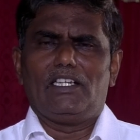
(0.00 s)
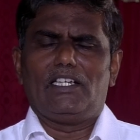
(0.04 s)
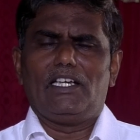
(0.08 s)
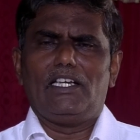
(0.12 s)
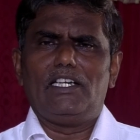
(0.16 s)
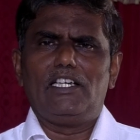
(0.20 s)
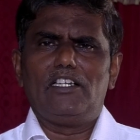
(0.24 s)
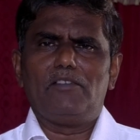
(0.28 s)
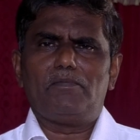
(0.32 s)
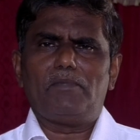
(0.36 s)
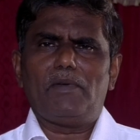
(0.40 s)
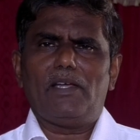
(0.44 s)

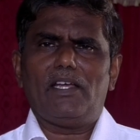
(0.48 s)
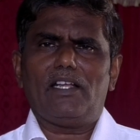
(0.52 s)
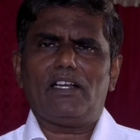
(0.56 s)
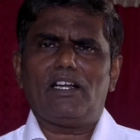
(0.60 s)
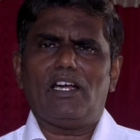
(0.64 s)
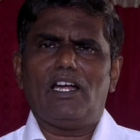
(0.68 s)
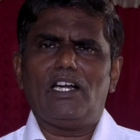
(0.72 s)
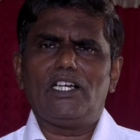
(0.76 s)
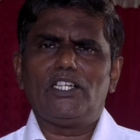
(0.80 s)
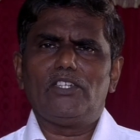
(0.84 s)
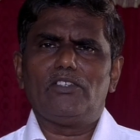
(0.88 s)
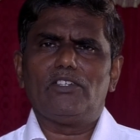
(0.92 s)
ரெண்டு பேர்
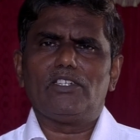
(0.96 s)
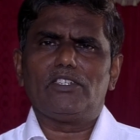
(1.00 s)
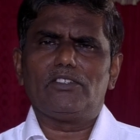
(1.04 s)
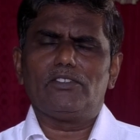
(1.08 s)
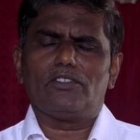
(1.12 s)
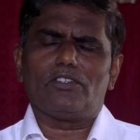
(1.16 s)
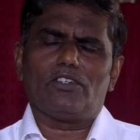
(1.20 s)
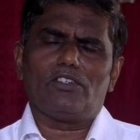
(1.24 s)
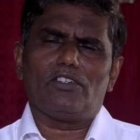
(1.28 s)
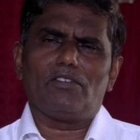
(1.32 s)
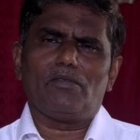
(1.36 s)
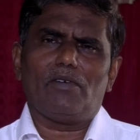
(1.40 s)

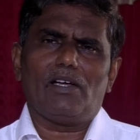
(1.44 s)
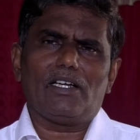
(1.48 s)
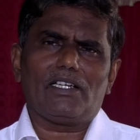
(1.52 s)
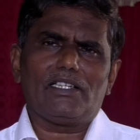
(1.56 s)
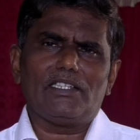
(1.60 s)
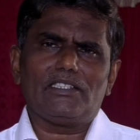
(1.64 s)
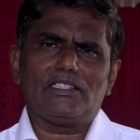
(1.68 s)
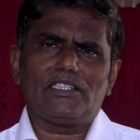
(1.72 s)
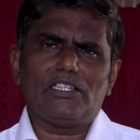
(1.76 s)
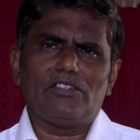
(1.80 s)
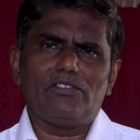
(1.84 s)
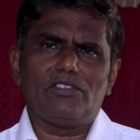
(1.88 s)
ஆண்டவருக்கு
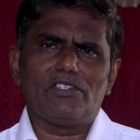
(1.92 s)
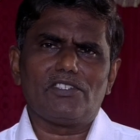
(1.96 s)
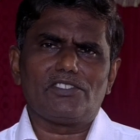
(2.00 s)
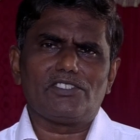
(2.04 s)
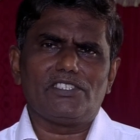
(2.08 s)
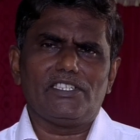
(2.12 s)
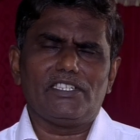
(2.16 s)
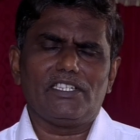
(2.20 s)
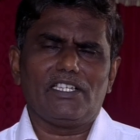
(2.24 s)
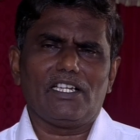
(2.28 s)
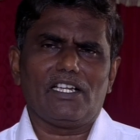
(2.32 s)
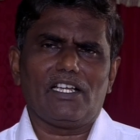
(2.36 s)
விரோதமாக தவறு
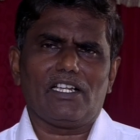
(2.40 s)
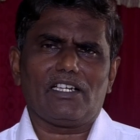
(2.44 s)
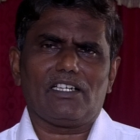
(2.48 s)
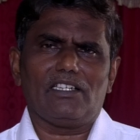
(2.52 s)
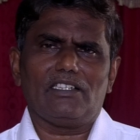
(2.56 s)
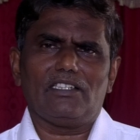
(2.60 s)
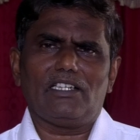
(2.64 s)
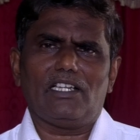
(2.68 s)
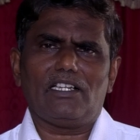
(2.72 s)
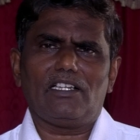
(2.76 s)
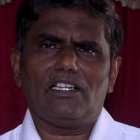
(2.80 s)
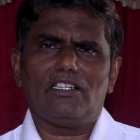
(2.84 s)

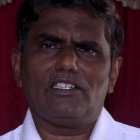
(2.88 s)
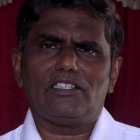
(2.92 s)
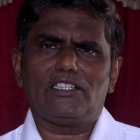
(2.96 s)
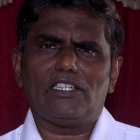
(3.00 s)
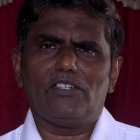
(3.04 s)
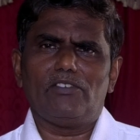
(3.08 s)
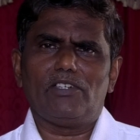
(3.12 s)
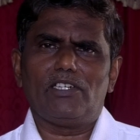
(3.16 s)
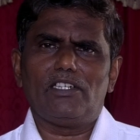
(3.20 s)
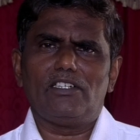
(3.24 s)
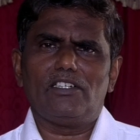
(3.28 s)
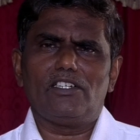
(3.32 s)
செய்கிறார்கள் அதாவது
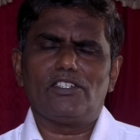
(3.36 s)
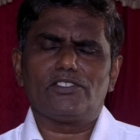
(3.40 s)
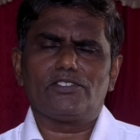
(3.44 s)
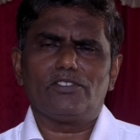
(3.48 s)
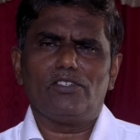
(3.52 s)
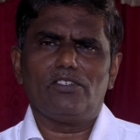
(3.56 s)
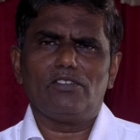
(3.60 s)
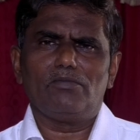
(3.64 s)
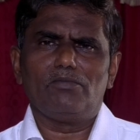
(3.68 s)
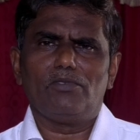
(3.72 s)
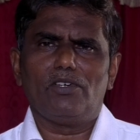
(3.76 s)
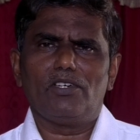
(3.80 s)
தவறு என்று
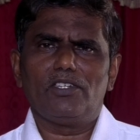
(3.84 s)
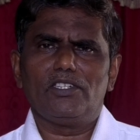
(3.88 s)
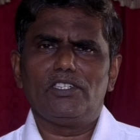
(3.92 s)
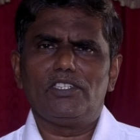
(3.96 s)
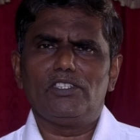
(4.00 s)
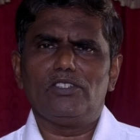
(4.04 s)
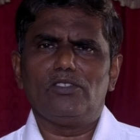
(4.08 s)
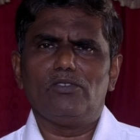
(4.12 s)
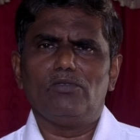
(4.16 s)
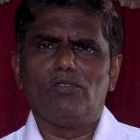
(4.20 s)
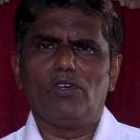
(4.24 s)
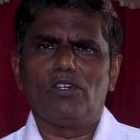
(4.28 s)
சொல்லும் பொழுது
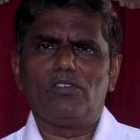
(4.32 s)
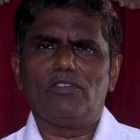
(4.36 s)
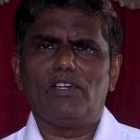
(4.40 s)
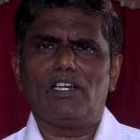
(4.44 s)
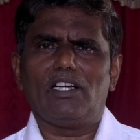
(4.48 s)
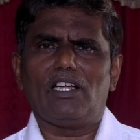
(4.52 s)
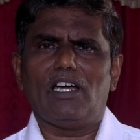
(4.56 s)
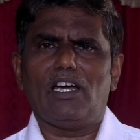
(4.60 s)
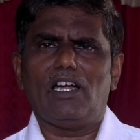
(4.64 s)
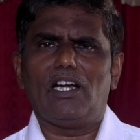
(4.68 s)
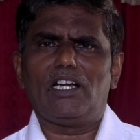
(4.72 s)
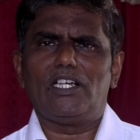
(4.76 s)

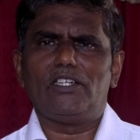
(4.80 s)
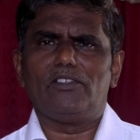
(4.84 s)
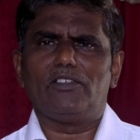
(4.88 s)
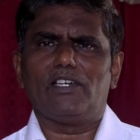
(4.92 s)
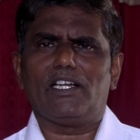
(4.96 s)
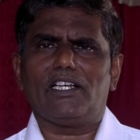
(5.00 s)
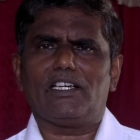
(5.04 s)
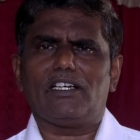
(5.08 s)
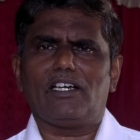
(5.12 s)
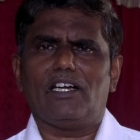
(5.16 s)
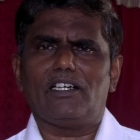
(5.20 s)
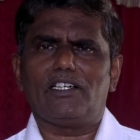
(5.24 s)
ஒருவன்
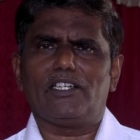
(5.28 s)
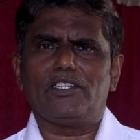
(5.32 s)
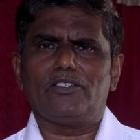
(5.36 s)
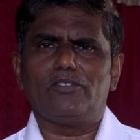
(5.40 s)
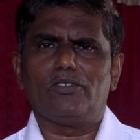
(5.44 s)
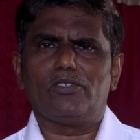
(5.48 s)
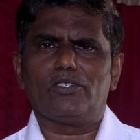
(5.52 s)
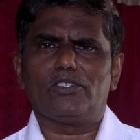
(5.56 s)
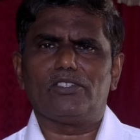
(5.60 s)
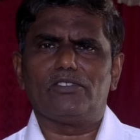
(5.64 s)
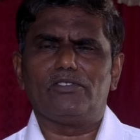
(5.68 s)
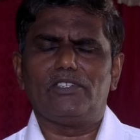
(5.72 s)
ஆண்டவரை காட்டி
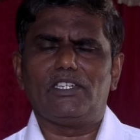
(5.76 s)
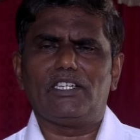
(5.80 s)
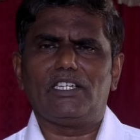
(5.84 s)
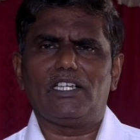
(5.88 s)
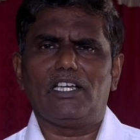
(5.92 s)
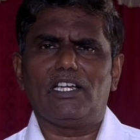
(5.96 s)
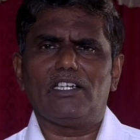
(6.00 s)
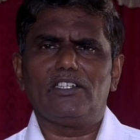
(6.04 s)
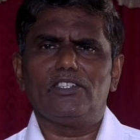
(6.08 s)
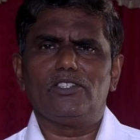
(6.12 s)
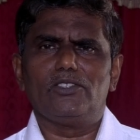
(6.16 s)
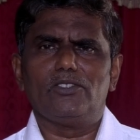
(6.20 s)
கொடுத்து
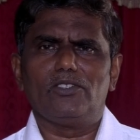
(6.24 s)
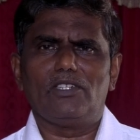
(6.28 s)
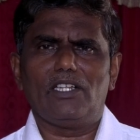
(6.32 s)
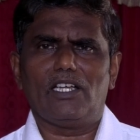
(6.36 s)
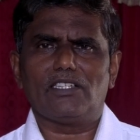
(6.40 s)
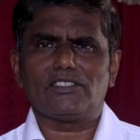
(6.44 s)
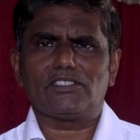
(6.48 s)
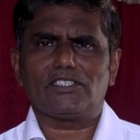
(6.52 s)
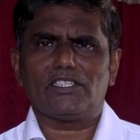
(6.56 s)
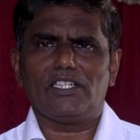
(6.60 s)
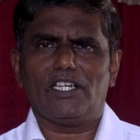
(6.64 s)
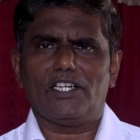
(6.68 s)
விட்டான்
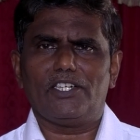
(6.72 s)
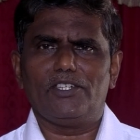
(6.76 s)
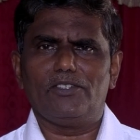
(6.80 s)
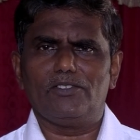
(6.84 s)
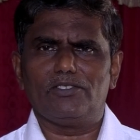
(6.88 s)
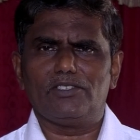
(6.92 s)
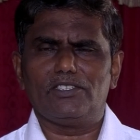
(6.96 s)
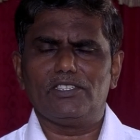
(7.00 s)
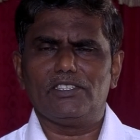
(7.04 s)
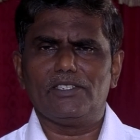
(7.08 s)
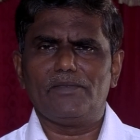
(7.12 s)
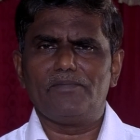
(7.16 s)
யூதாஸ்
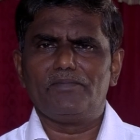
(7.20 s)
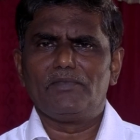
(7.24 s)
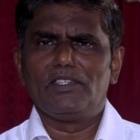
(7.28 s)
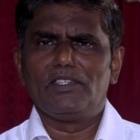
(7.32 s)
காரியுத்து